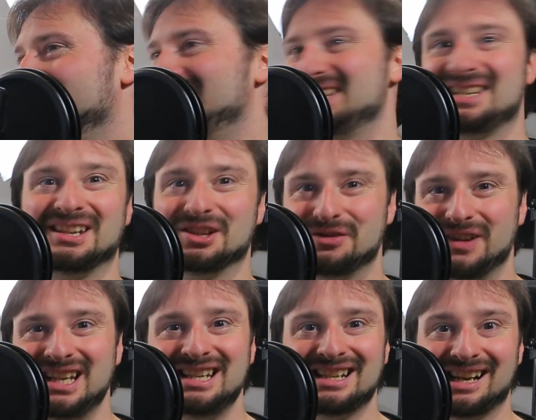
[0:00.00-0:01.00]
Was die
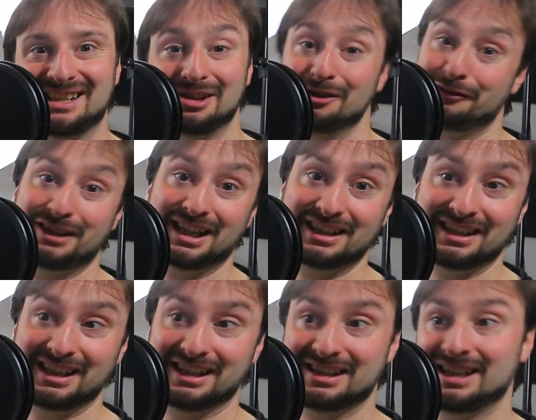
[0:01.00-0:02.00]
Geschwindigkeit der Lüfte
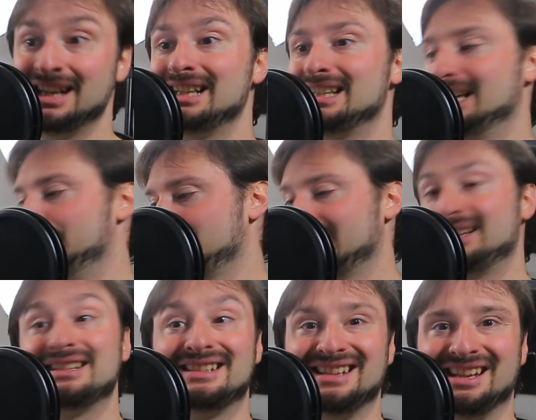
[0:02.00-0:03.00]
angeht, da
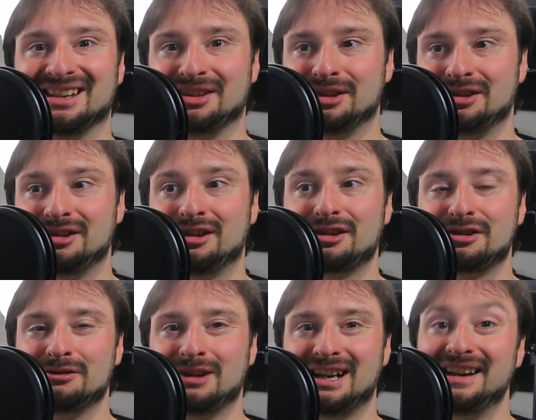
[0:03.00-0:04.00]
bringt der
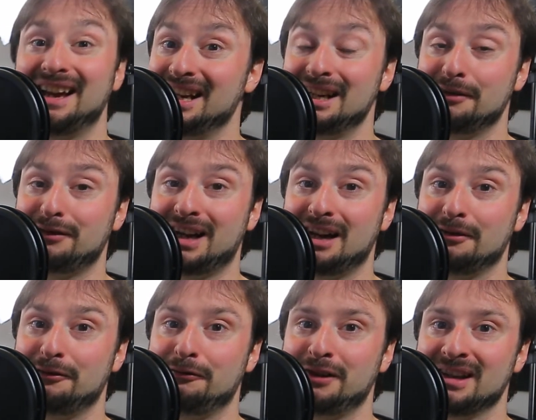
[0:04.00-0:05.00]
Noctua NFA
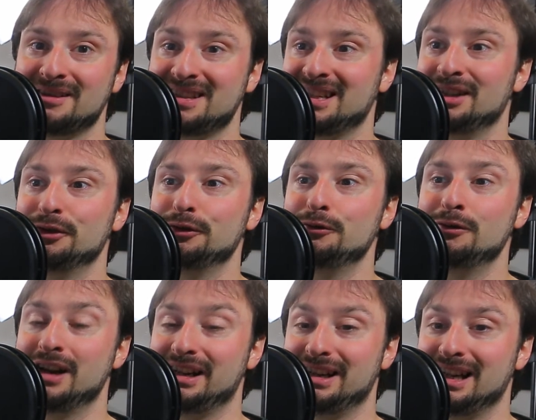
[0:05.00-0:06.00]
14
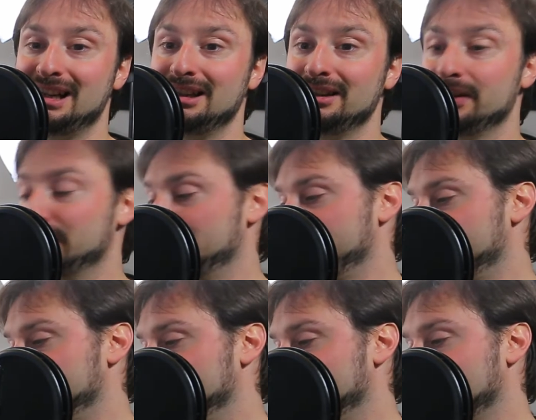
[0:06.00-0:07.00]
UNL
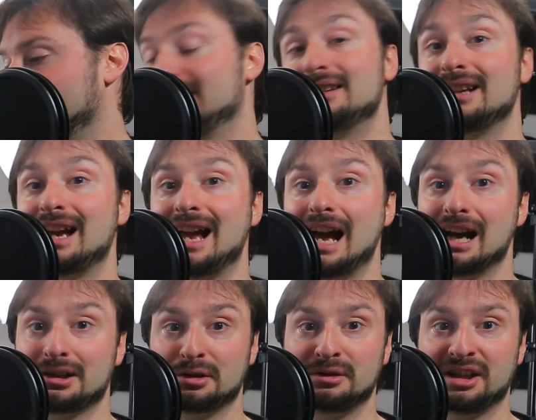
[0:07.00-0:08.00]

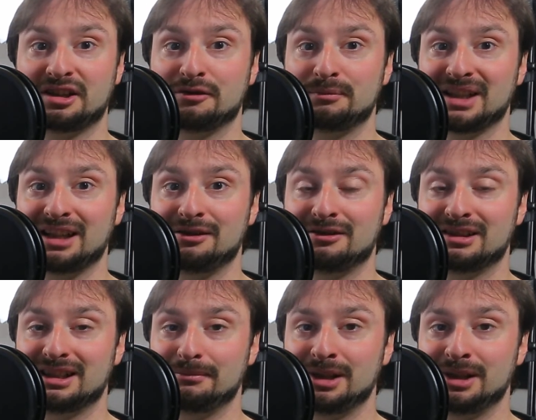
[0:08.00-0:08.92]
800 Umdrehungen die